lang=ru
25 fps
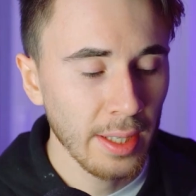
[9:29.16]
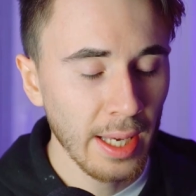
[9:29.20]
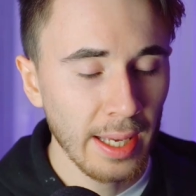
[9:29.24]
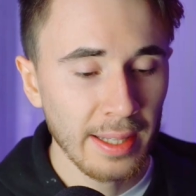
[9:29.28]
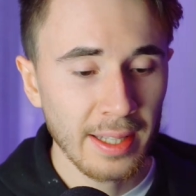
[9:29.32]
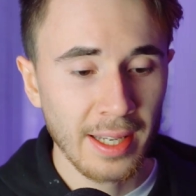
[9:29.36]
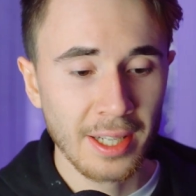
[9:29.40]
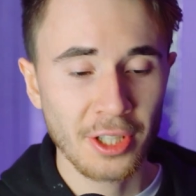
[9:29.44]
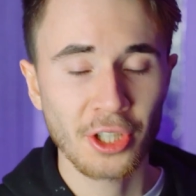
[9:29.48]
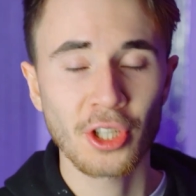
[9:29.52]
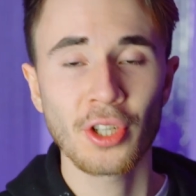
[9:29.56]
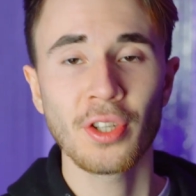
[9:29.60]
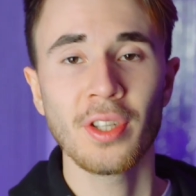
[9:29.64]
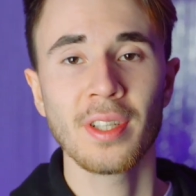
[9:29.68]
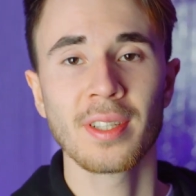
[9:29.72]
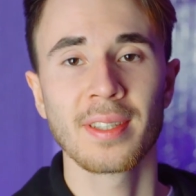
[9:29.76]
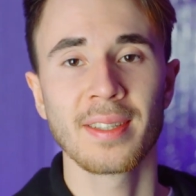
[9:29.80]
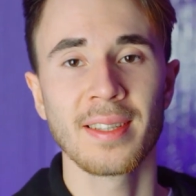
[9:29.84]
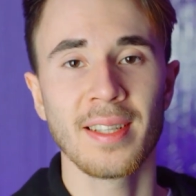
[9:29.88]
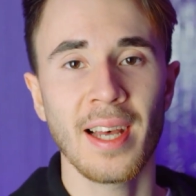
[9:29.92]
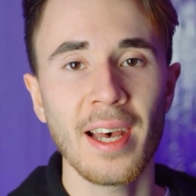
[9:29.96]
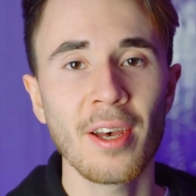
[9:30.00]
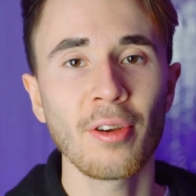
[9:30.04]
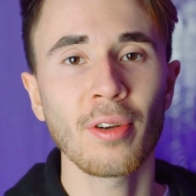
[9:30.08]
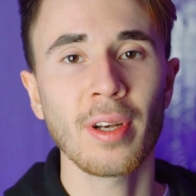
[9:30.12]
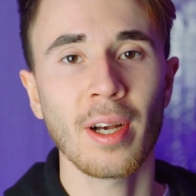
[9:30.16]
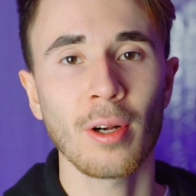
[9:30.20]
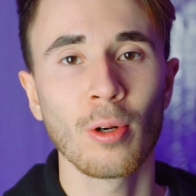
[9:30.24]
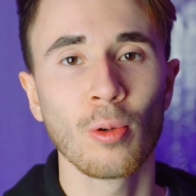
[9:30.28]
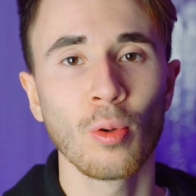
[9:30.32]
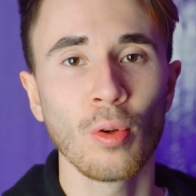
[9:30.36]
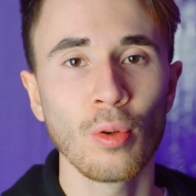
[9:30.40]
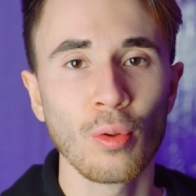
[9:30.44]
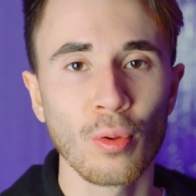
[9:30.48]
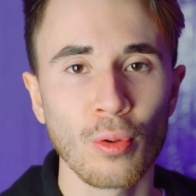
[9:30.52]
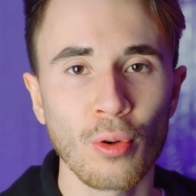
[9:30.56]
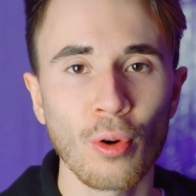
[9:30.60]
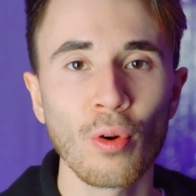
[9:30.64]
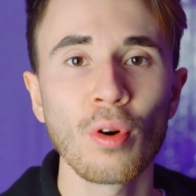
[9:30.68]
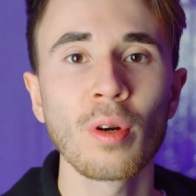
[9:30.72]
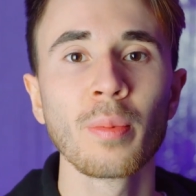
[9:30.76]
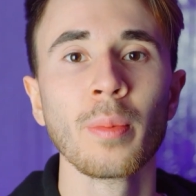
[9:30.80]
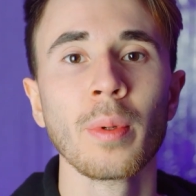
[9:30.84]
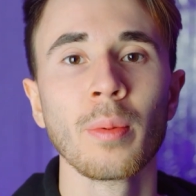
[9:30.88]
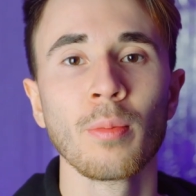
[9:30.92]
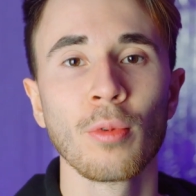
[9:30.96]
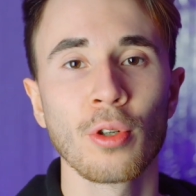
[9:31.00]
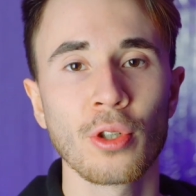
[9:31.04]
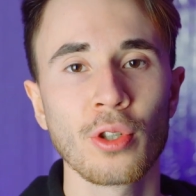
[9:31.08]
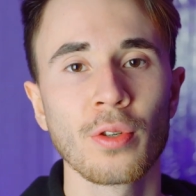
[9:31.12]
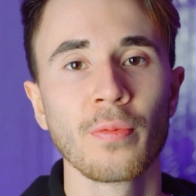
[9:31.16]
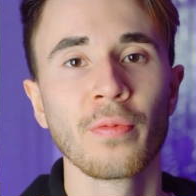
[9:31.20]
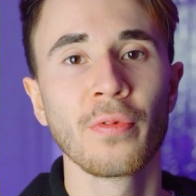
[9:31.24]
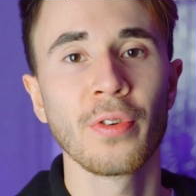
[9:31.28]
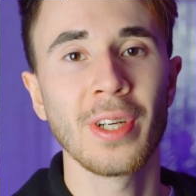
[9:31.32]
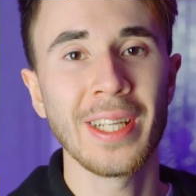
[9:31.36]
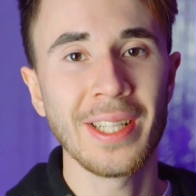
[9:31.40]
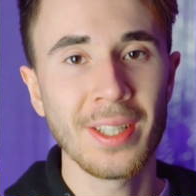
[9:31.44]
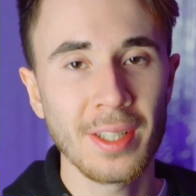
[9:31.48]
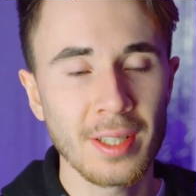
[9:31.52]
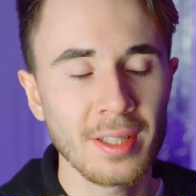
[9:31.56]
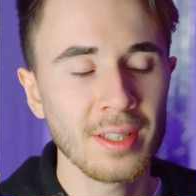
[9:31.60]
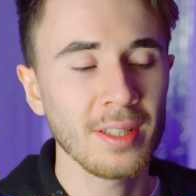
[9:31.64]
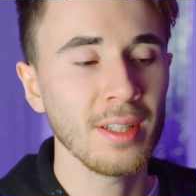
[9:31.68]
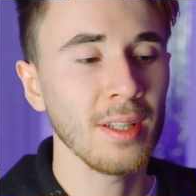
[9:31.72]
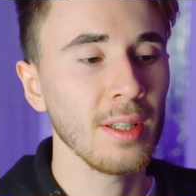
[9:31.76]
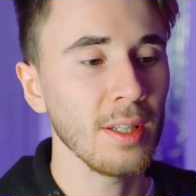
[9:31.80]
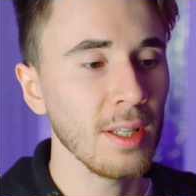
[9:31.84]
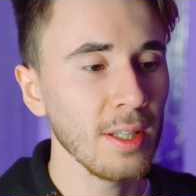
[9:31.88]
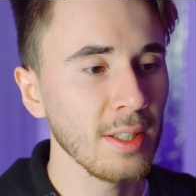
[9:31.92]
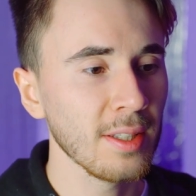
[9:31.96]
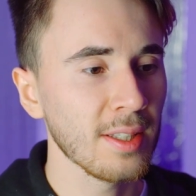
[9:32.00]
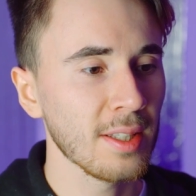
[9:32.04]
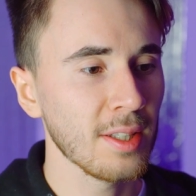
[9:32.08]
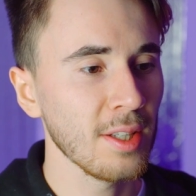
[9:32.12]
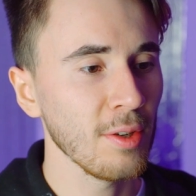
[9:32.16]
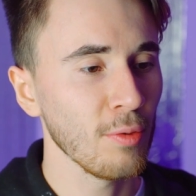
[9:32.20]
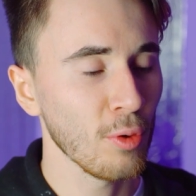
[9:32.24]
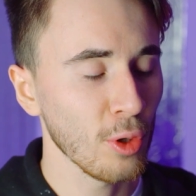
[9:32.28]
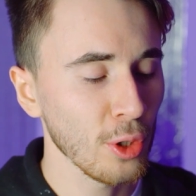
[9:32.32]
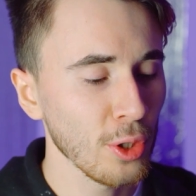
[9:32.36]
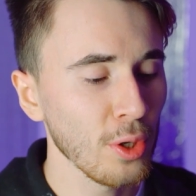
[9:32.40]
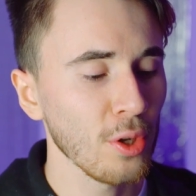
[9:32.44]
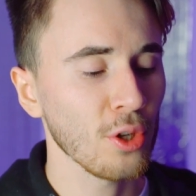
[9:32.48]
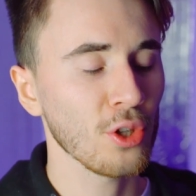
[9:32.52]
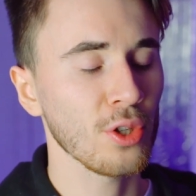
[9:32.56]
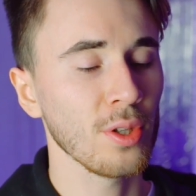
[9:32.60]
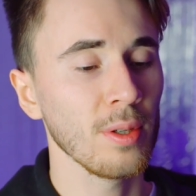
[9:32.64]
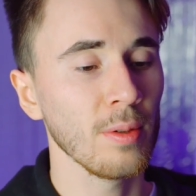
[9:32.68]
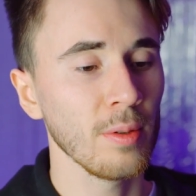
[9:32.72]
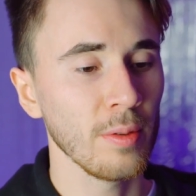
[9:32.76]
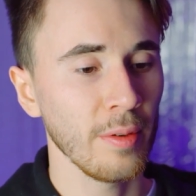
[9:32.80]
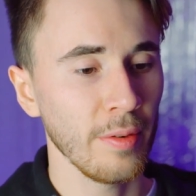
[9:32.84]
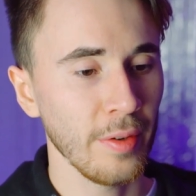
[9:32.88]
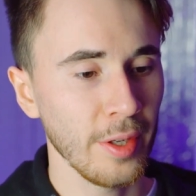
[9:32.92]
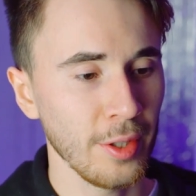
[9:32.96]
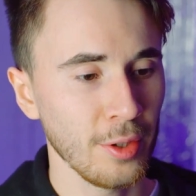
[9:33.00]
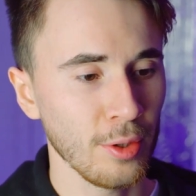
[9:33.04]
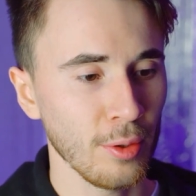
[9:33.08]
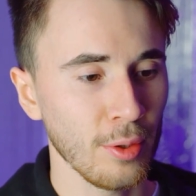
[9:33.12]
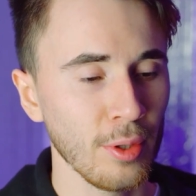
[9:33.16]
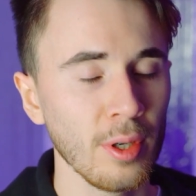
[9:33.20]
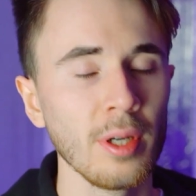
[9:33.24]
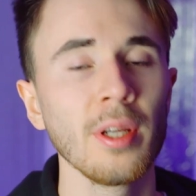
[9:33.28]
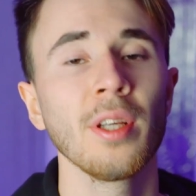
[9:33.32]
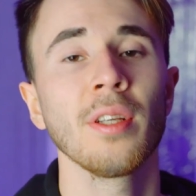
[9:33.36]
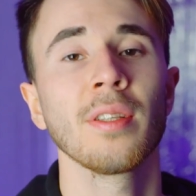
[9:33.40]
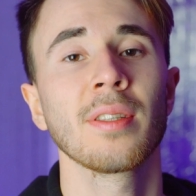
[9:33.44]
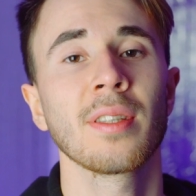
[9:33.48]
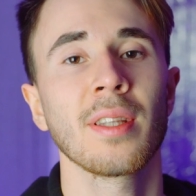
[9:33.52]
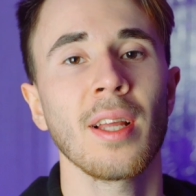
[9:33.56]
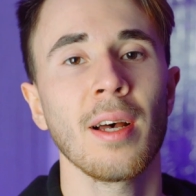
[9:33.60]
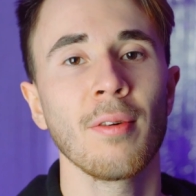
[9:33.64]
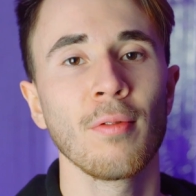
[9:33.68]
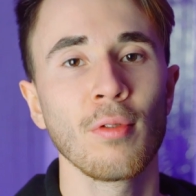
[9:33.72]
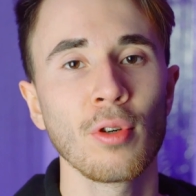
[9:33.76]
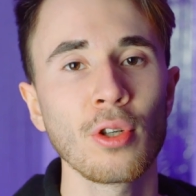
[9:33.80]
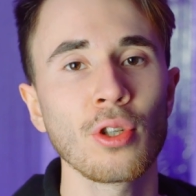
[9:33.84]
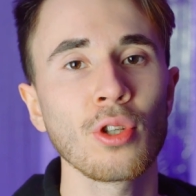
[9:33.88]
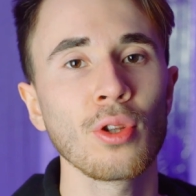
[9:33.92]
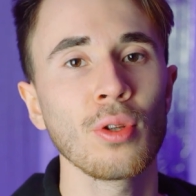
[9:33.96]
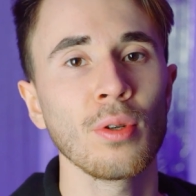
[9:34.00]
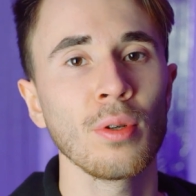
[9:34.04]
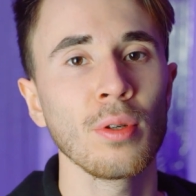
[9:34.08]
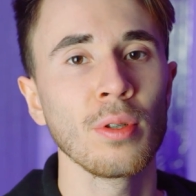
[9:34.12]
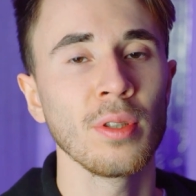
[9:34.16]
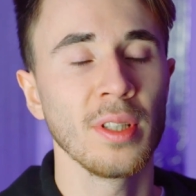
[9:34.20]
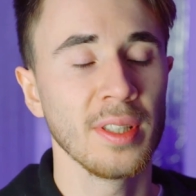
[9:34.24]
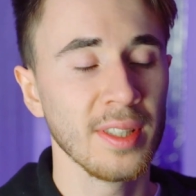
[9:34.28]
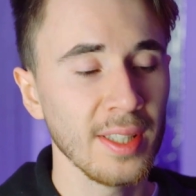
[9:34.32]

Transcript: я даже не знаю, какой урок мы можем вынести из сегодняшнего видео, из того, что